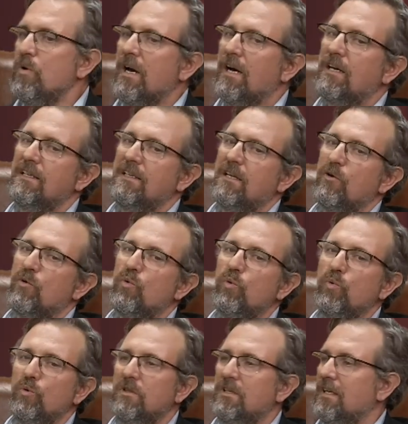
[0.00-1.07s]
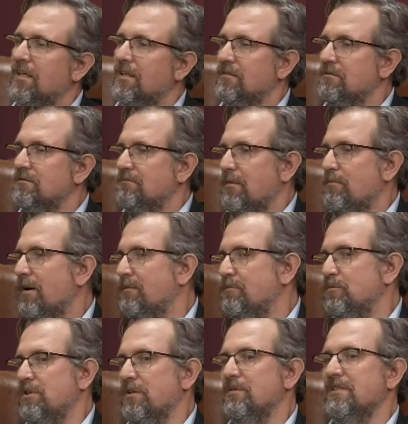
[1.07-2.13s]
agenda oculta, es más,
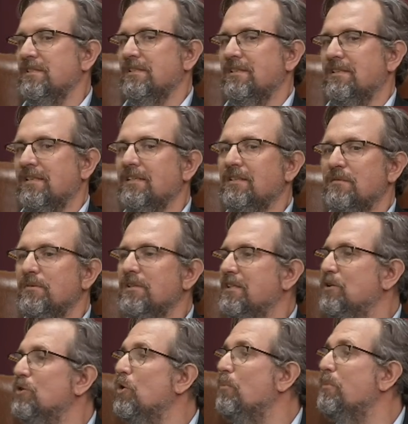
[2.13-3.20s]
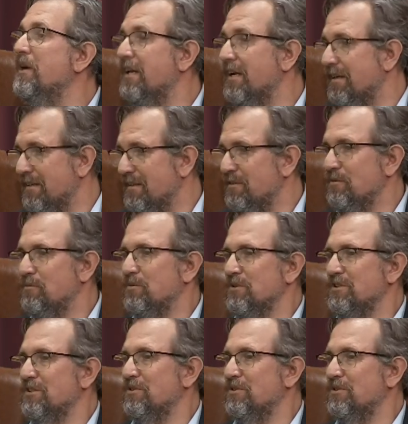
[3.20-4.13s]
muchas veces tristemente no nos miran como